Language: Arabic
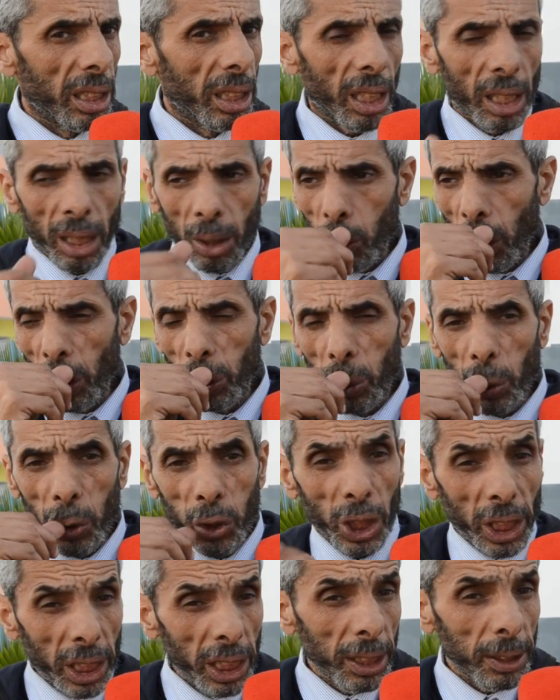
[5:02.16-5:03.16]
نهار
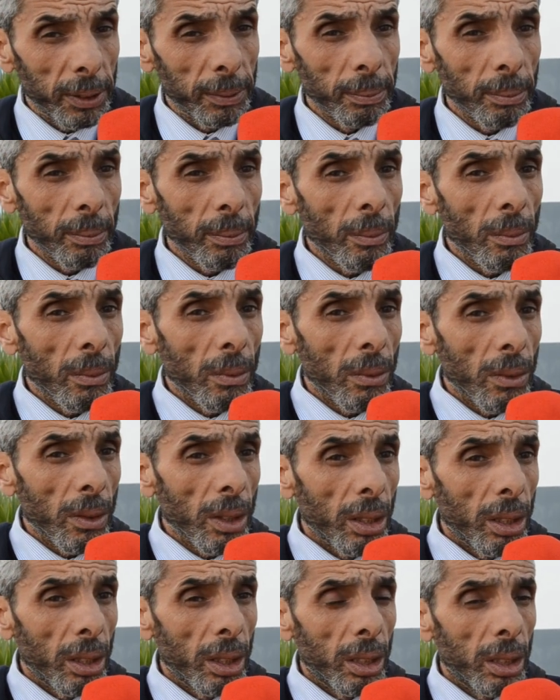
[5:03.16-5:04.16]
21
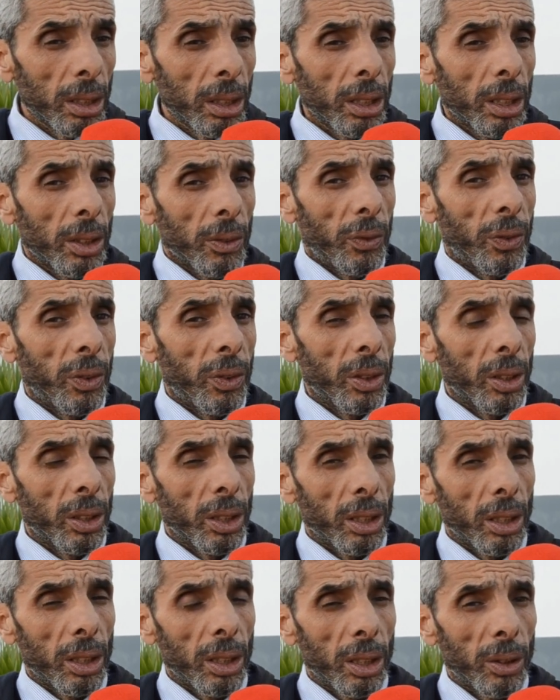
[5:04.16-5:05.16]
في
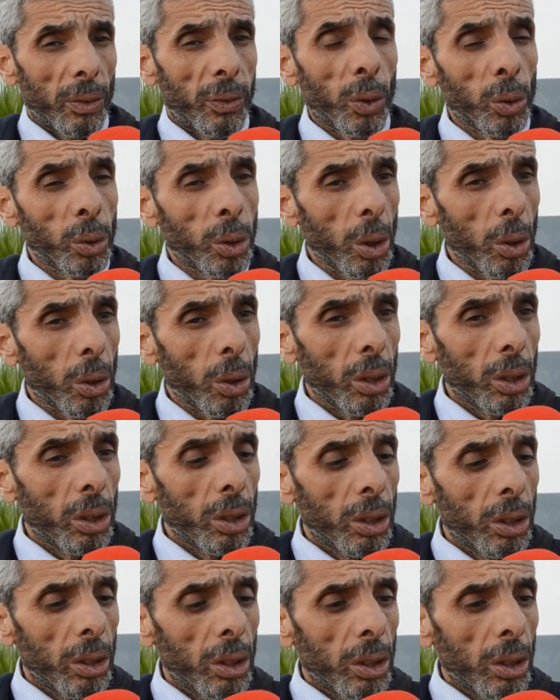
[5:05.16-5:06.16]
الفندق
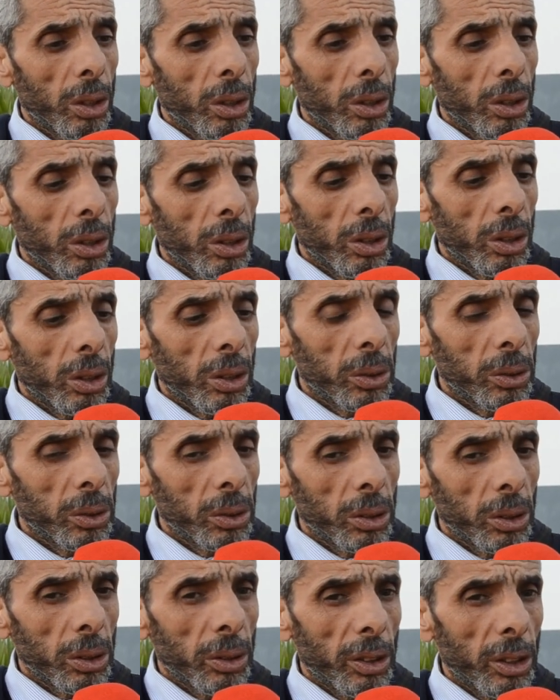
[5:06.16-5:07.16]

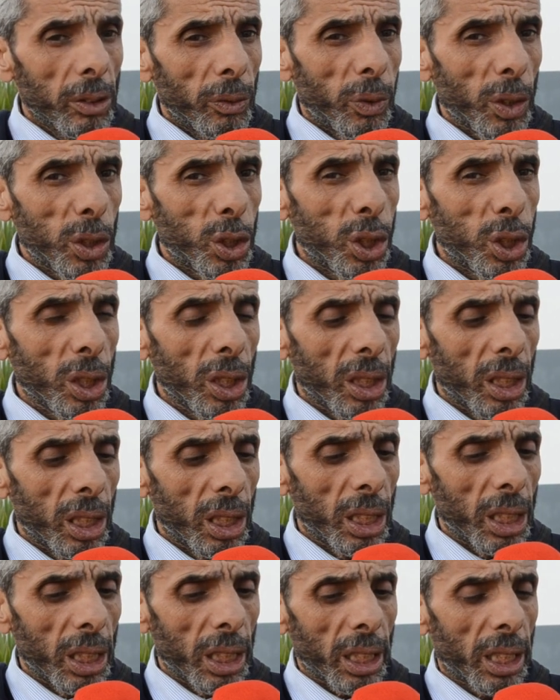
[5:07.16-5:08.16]
فاش
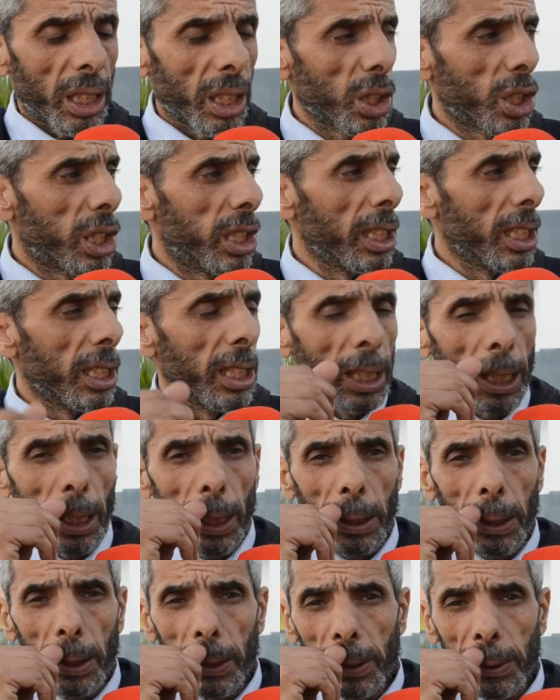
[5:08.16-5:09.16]
خرج لنا
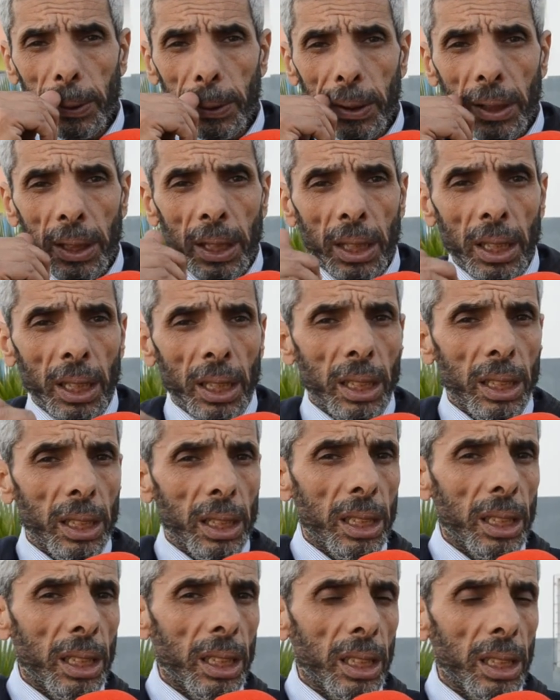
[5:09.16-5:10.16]

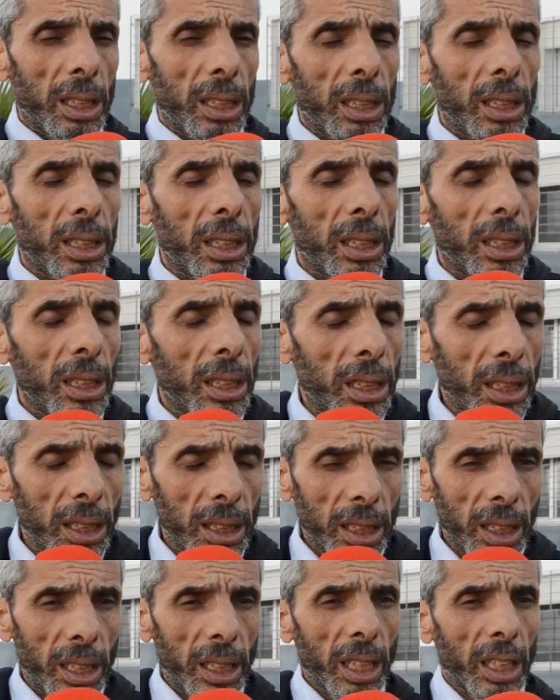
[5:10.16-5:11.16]

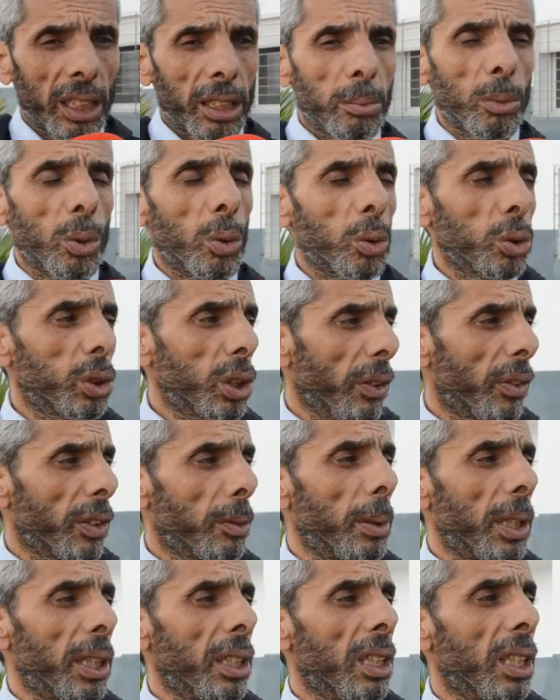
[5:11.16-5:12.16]
لي كلاطمون تحفيظ
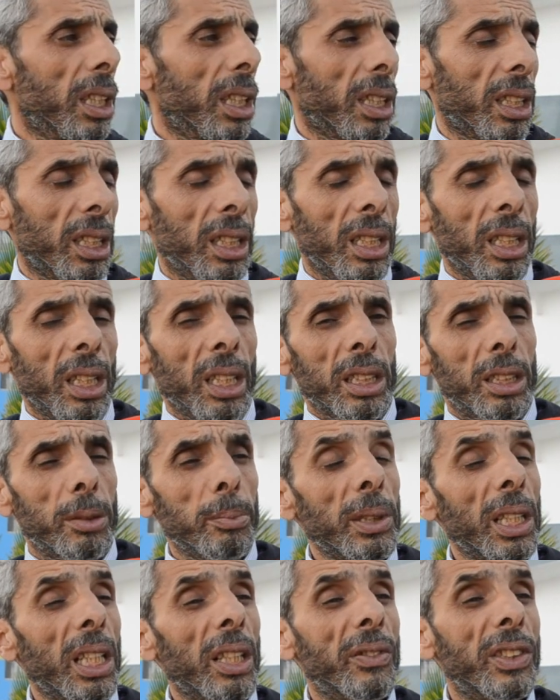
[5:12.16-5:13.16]
بان
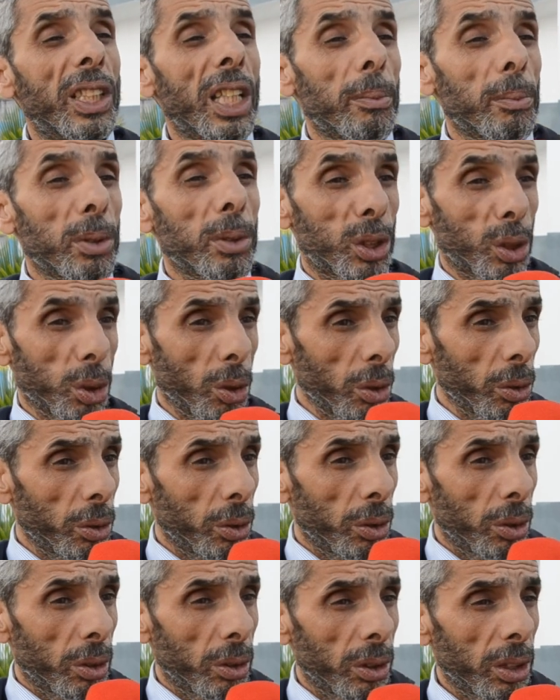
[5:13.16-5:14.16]
8000 درهم الزون
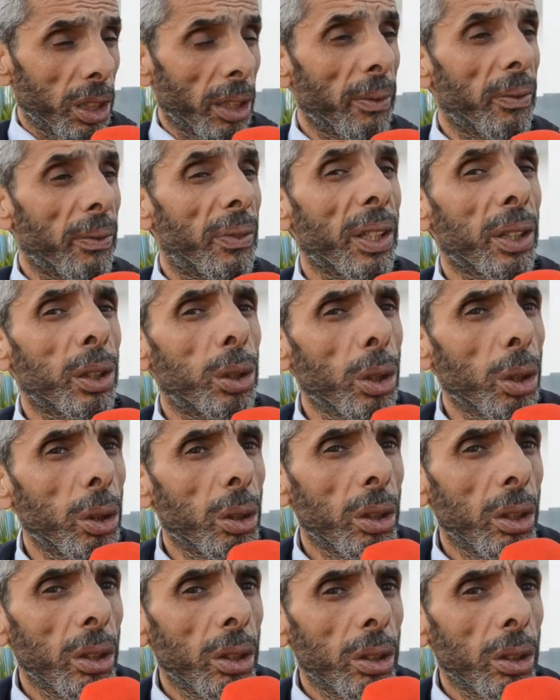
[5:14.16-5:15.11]
ام 22